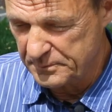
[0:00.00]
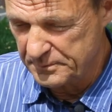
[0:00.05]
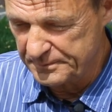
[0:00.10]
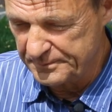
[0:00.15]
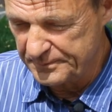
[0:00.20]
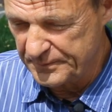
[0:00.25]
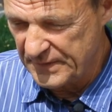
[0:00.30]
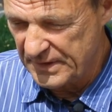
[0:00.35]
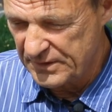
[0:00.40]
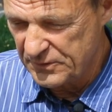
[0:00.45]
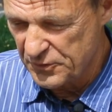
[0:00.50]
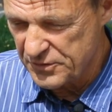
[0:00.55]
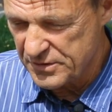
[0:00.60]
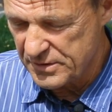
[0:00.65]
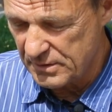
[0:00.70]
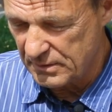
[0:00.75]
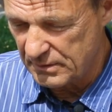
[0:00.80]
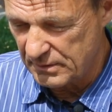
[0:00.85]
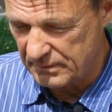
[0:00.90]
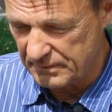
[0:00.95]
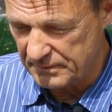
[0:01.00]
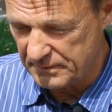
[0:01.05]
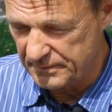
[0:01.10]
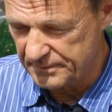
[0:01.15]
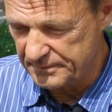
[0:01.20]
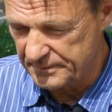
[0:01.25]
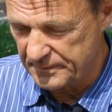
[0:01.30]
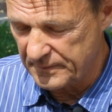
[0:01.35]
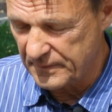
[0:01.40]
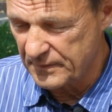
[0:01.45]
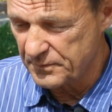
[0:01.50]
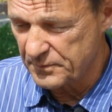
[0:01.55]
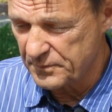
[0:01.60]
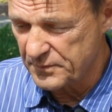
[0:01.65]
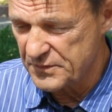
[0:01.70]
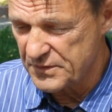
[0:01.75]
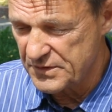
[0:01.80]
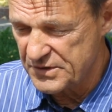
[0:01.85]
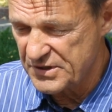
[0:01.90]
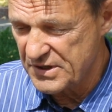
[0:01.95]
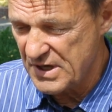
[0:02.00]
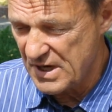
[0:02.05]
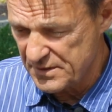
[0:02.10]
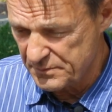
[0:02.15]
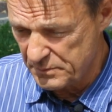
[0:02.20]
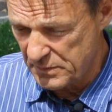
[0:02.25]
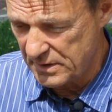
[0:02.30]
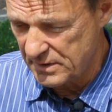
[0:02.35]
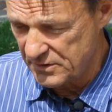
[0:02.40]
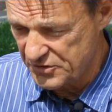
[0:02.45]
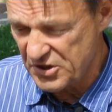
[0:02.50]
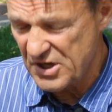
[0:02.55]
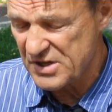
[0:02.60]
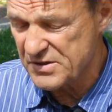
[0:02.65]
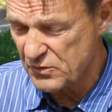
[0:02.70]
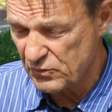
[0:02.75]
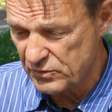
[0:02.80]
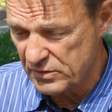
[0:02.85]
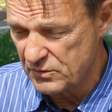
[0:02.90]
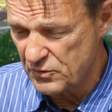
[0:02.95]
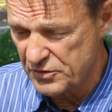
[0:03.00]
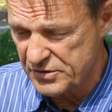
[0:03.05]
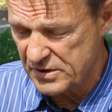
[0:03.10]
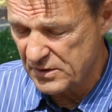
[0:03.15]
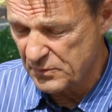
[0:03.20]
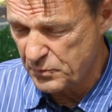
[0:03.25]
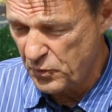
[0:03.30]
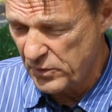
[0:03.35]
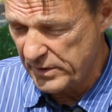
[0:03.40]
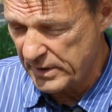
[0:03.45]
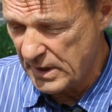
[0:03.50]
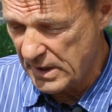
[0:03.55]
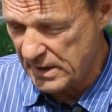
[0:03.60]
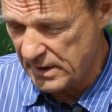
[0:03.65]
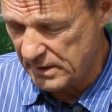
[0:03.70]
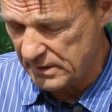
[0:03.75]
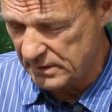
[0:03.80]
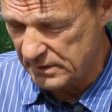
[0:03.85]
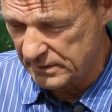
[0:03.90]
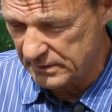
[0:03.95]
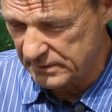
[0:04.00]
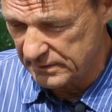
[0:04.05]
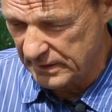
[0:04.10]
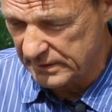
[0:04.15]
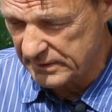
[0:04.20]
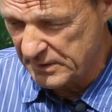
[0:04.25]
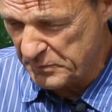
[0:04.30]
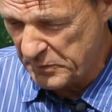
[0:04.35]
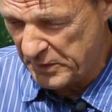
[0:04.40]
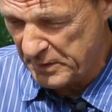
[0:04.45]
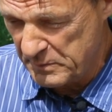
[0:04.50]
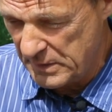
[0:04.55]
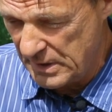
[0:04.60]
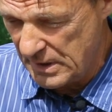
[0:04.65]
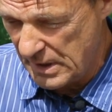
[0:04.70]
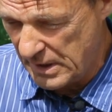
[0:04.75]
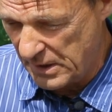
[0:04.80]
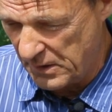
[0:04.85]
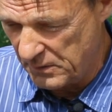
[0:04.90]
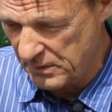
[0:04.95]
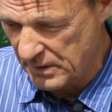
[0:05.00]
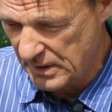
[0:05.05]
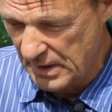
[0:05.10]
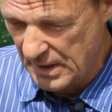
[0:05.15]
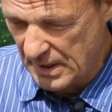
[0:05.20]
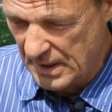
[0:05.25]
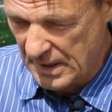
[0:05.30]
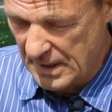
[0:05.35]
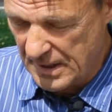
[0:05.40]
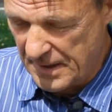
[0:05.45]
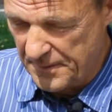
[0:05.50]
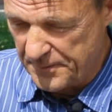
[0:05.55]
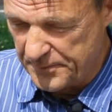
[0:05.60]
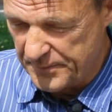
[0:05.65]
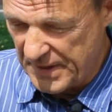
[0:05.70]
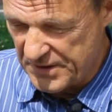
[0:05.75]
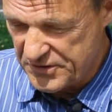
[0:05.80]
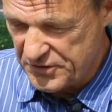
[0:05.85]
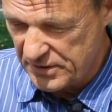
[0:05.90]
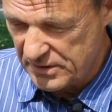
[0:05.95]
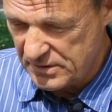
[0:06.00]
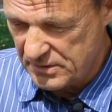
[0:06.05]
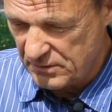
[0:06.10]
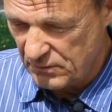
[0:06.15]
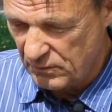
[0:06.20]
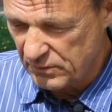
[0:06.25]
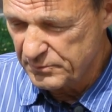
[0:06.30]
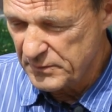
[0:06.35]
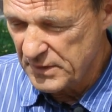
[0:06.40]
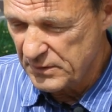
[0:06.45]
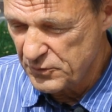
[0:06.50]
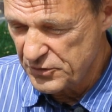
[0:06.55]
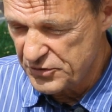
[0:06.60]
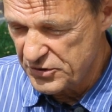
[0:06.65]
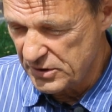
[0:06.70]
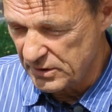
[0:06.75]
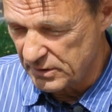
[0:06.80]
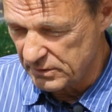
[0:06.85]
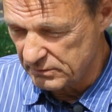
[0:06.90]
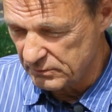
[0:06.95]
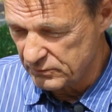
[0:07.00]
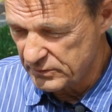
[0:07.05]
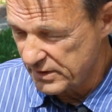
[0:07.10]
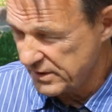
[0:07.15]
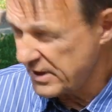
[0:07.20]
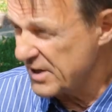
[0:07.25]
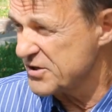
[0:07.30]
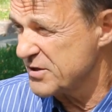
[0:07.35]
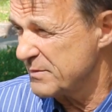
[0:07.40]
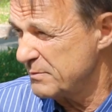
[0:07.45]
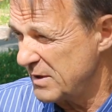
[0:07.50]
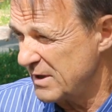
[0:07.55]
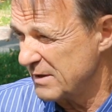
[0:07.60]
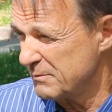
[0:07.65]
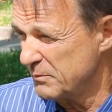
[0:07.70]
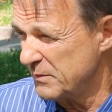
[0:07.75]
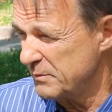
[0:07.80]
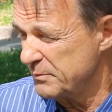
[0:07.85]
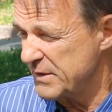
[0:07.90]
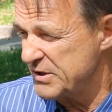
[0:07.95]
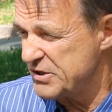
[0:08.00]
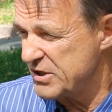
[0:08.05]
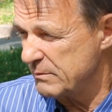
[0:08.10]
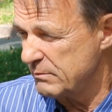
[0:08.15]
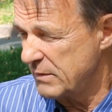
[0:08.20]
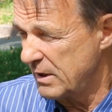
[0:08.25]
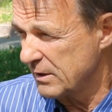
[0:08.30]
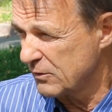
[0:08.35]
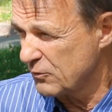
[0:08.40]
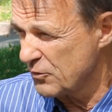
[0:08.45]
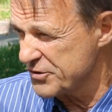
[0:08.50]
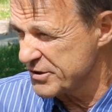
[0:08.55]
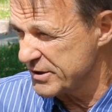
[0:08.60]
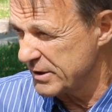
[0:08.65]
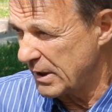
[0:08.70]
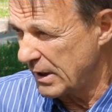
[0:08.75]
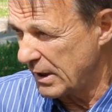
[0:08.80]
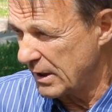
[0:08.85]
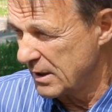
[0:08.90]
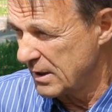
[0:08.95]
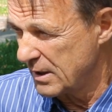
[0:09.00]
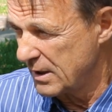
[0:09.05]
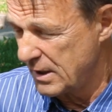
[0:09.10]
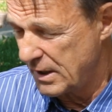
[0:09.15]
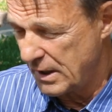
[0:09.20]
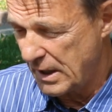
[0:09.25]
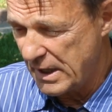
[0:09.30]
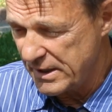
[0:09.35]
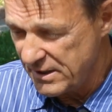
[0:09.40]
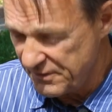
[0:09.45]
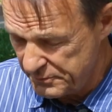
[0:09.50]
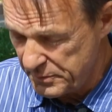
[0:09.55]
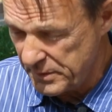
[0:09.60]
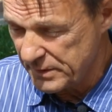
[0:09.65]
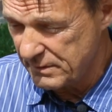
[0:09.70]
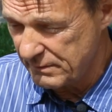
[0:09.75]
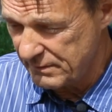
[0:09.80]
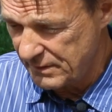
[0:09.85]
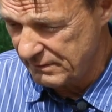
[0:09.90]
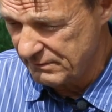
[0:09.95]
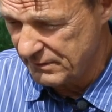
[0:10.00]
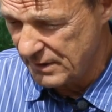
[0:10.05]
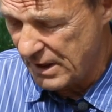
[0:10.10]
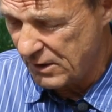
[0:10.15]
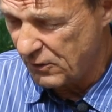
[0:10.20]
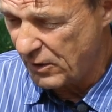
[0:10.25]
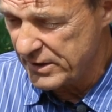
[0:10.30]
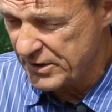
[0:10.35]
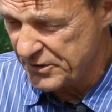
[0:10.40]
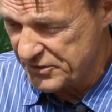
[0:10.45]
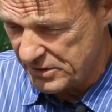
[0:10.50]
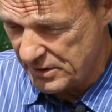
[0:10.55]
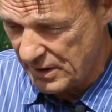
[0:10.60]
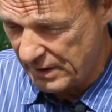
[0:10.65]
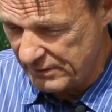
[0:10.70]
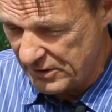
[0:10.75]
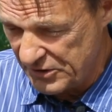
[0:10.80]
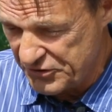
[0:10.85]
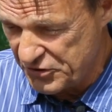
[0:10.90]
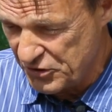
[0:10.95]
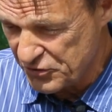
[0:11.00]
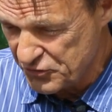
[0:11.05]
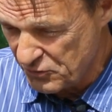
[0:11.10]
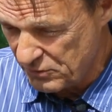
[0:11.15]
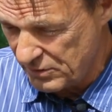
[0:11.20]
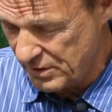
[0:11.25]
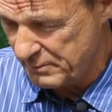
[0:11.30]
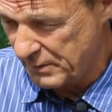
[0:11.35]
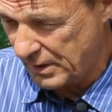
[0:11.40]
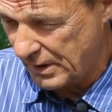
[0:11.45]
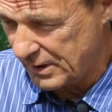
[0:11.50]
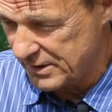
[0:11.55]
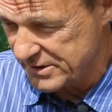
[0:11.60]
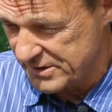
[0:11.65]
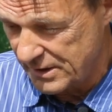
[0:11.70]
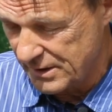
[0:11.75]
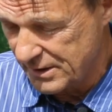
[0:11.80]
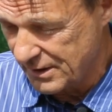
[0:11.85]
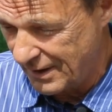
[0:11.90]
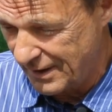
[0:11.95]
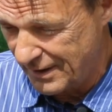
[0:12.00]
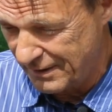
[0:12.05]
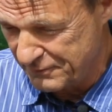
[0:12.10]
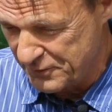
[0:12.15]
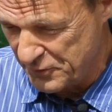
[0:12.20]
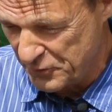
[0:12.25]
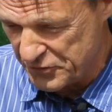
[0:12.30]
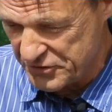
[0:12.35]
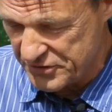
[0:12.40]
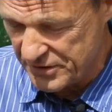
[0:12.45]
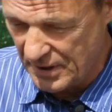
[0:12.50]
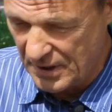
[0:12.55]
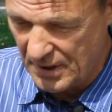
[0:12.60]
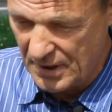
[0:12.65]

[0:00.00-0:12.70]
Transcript: не то, что сейчас, бы, сейчас вот до сих пор я это применяю. Значит, он мне учил, раньше мечи были кожаные, и они впитывали влагу, они становились тяжелыми, если играли в дождь.